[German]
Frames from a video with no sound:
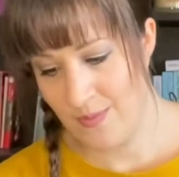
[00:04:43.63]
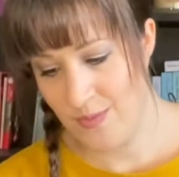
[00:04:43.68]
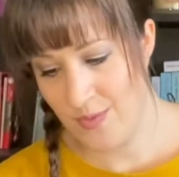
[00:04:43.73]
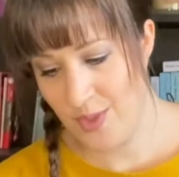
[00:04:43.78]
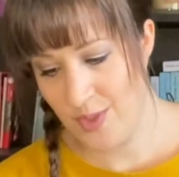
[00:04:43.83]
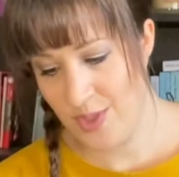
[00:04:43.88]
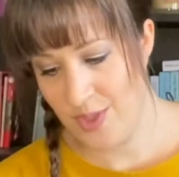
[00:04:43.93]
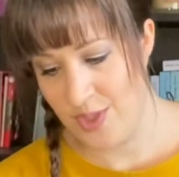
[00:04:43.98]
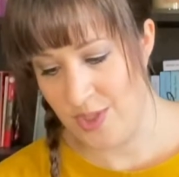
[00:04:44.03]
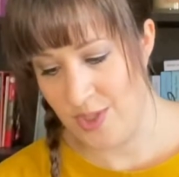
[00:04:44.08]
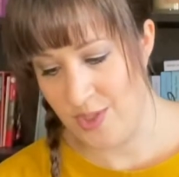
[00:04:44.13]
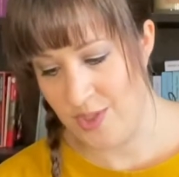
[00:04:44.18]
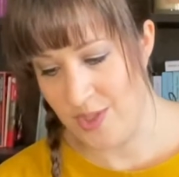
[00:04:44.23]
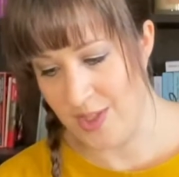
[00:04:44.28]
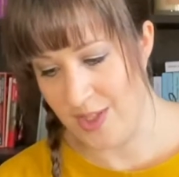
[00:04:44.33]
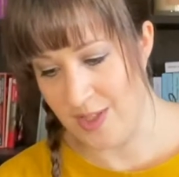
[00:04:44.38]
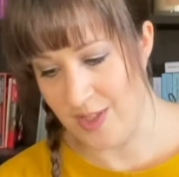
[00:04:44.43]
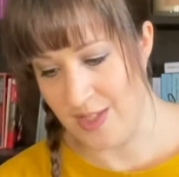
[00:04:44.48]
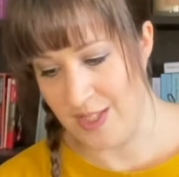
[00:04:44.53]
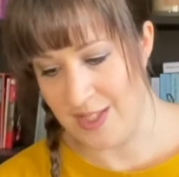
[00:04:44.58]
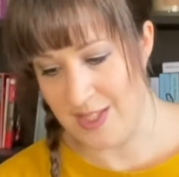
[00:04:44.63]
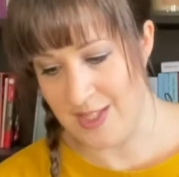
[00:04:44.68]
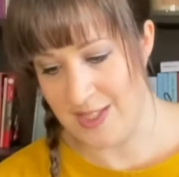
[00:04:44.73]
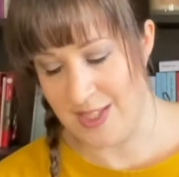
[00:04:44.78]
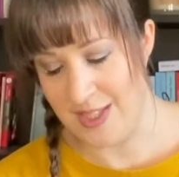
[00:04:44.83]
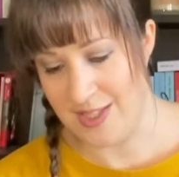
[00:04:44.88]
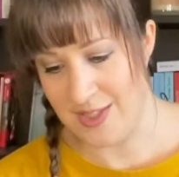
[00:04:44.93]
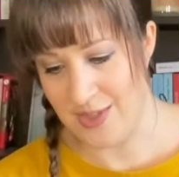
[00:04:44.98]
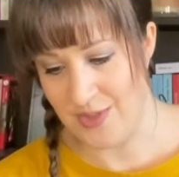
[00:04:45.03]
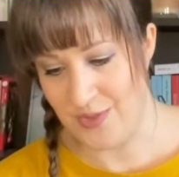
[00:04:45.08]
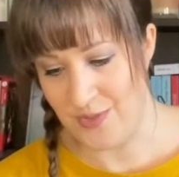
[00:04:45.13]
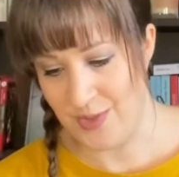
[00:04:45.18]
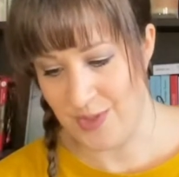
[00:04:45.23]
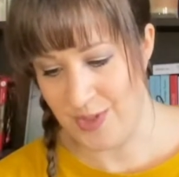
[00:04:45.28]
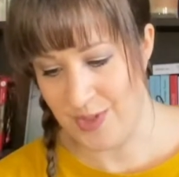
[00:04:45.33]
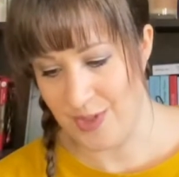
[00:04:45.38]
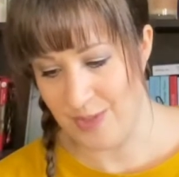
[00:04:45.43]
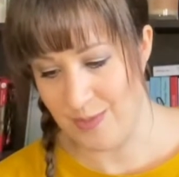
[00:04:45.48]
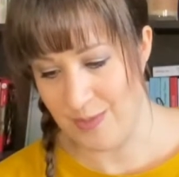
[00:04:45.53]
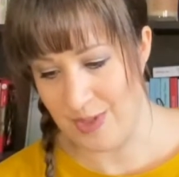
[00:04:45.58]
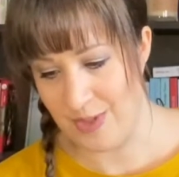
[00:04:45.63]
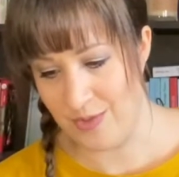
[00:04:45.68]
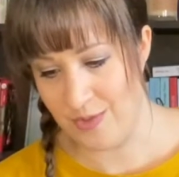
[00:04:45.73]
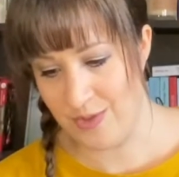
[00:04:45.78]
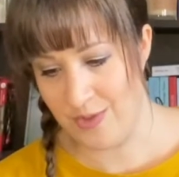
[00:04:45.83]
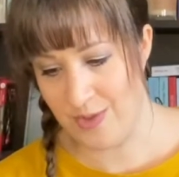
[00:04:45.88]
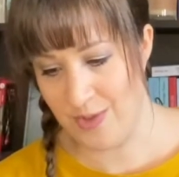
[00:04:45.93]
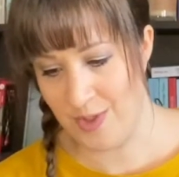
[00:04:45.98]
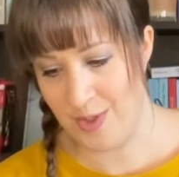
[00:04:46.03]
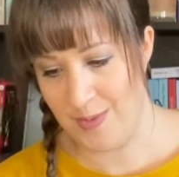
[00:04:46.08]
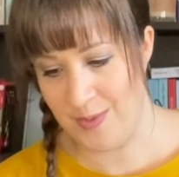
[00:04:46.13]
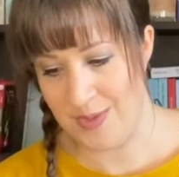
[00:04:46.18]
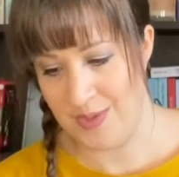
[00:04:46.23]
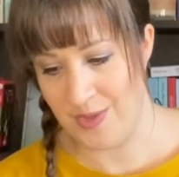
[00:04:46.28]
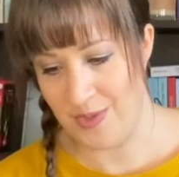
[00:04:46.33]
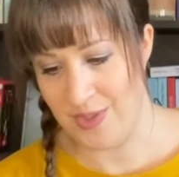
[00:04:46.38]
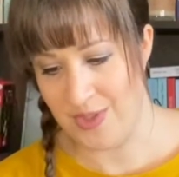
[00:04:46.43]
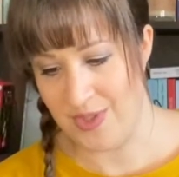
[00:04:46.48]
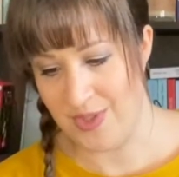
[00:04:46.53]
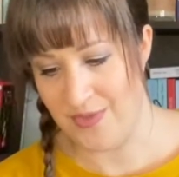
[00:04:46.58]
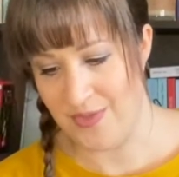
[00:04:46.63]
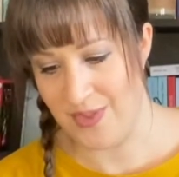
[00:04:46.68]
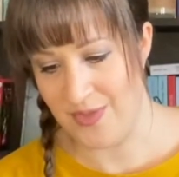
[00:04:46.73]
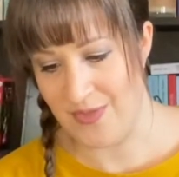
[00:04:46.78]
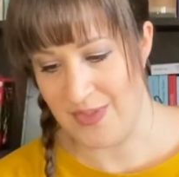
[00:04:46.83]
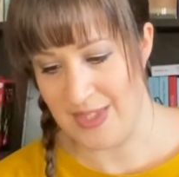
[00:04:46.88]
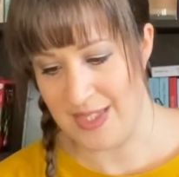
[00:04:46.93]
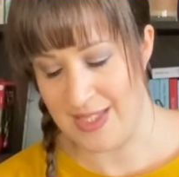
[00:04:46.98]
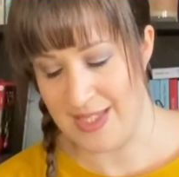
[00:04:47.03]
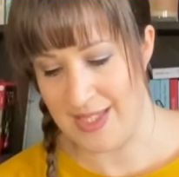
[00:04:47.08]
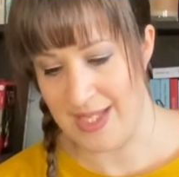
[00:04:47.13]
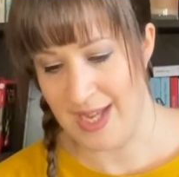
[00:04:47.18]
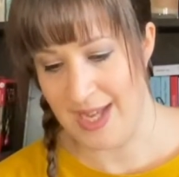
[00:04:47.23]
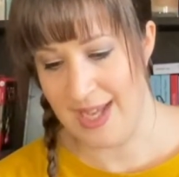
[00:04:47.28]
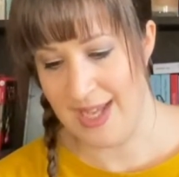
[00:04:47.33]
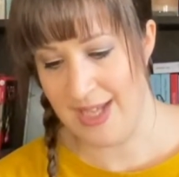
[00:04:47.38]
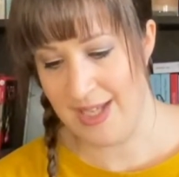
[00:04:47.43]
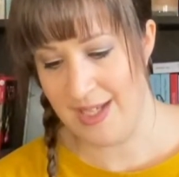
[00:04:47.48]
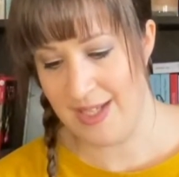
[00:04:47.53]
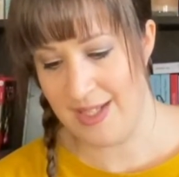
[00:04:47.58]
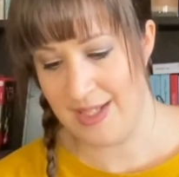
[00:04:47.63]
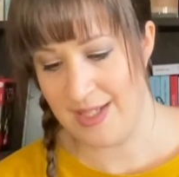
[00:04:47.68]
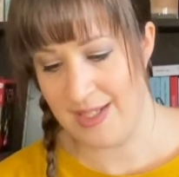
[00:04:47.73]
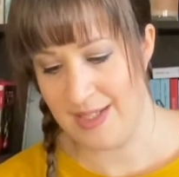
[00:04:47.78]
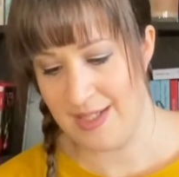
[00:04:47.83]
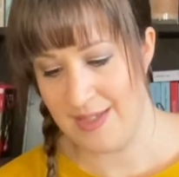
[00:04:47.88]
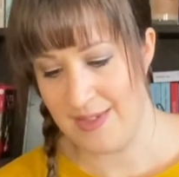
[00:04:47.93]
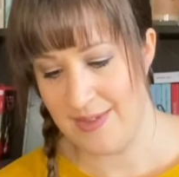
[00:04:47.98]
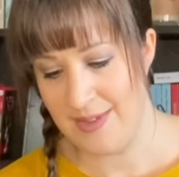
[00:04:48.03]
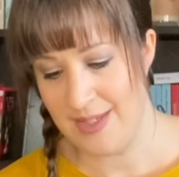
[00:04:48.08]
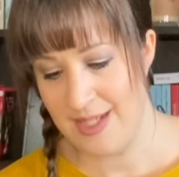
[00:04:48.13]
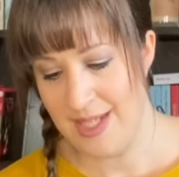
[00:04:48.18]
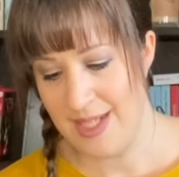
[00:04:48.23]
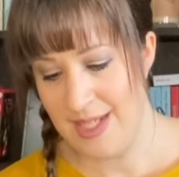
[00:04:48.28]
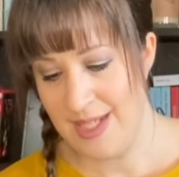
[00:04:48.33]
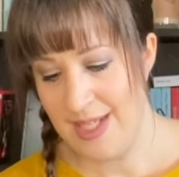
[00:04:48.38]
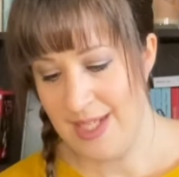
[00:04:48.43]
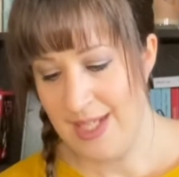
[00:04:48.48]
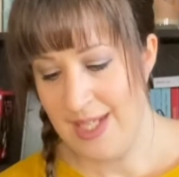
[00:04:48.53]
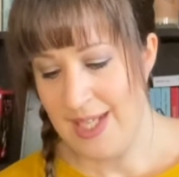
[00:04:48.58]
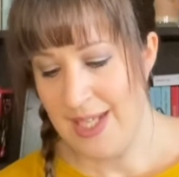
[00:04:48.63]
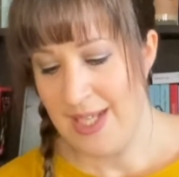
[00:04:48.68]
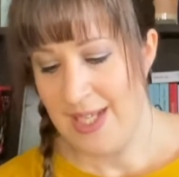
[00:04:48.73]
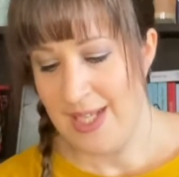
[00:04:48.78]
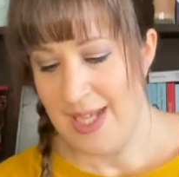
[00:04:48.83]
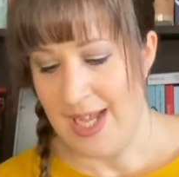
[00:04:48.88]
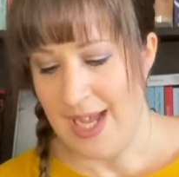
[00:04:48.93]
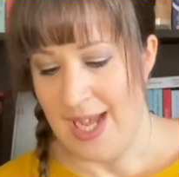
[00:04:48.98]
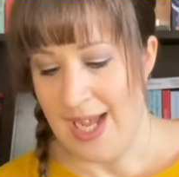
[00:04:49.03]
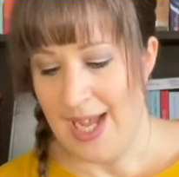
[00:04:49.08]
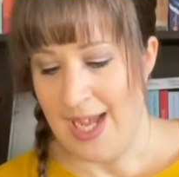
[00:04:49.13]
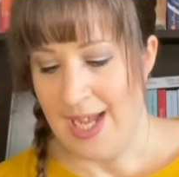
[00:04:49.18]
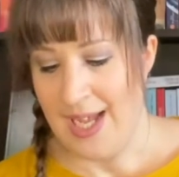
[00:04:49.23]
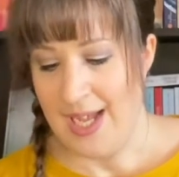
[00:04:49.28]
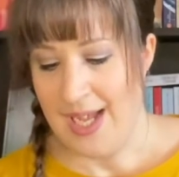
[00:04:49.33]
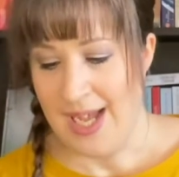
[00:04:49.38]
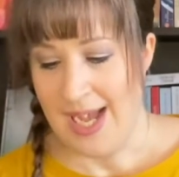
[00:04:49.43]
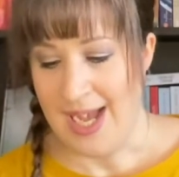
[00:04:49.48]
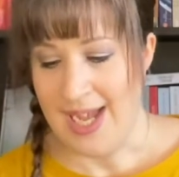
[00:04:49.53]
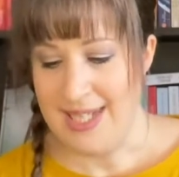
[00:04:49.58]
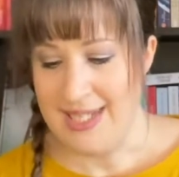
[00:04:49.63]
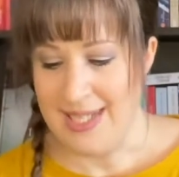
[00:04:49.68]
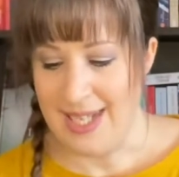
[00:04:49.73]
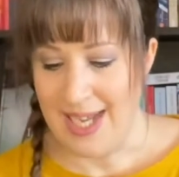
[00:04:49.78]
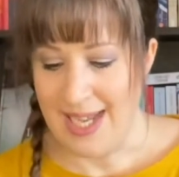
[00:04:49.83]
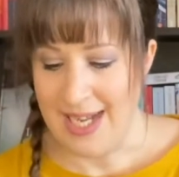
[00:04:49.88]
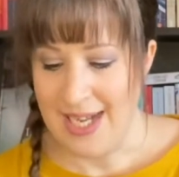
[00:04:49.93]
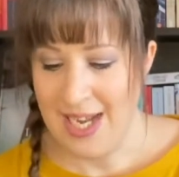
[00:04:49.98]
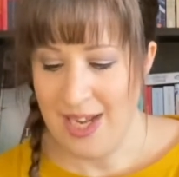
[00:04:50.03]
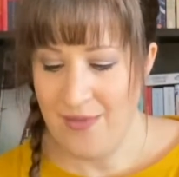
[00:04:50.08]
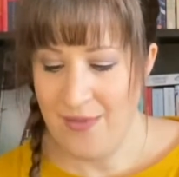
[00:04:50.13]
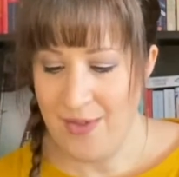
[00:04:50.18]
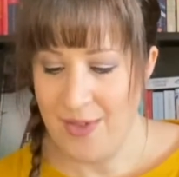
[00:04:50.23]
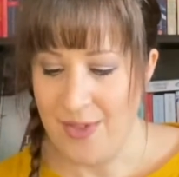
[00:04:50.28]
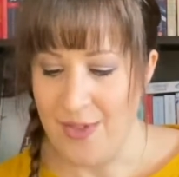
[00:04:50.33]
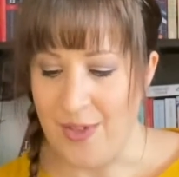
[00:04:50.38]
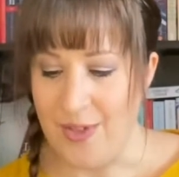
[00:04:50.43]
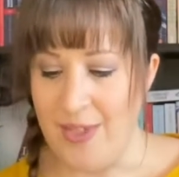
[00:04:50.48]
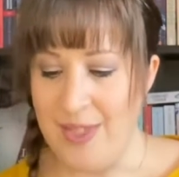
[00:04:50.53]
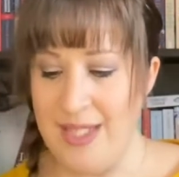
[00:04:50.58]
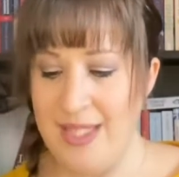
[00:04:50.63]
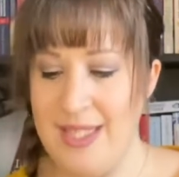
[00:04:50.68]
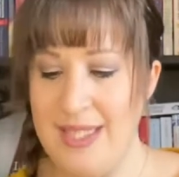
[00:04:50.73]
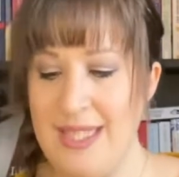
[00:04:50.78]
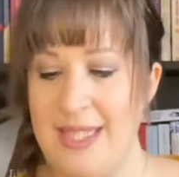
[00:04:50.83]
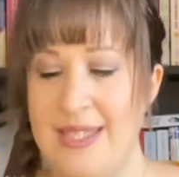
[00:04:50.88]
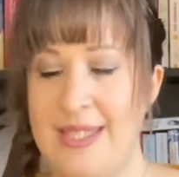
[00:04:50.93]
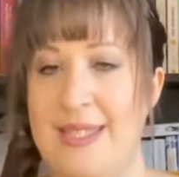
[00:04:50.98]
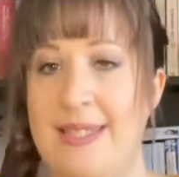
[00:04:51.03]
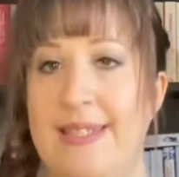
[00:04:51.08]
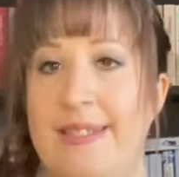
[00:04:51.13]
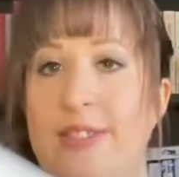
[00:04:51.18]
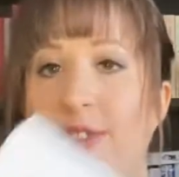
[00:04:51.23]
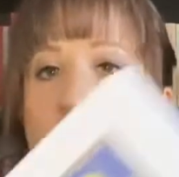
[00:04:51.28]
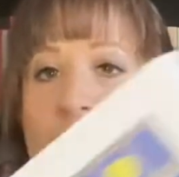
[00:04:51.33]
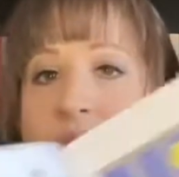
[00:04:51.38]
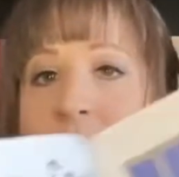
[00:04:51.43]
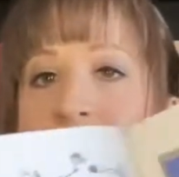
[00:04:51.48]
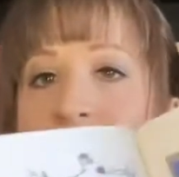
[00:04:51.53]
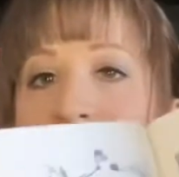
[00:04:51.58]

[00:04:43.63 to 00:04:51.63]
Ah, hier ist eine ganz nette. Ich wollte gerade mal gucken, ob ich euch davon was zeigen kann. Hat einer von euch das denn schon